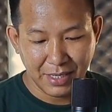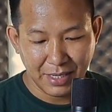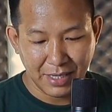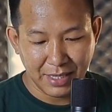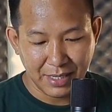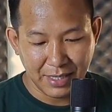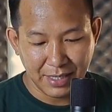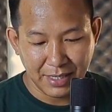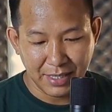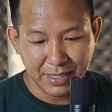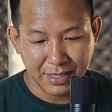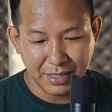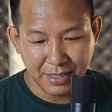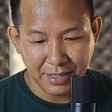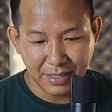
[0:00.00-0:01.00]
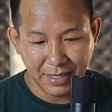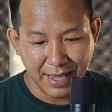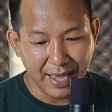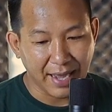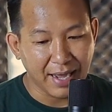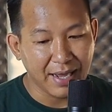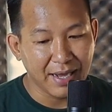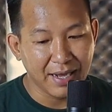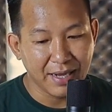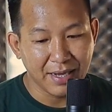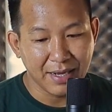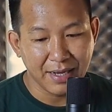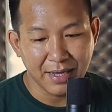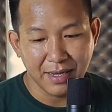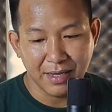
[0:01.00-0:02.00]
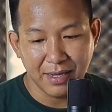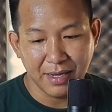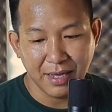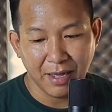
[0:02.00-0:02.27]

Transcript: uh, yang uh,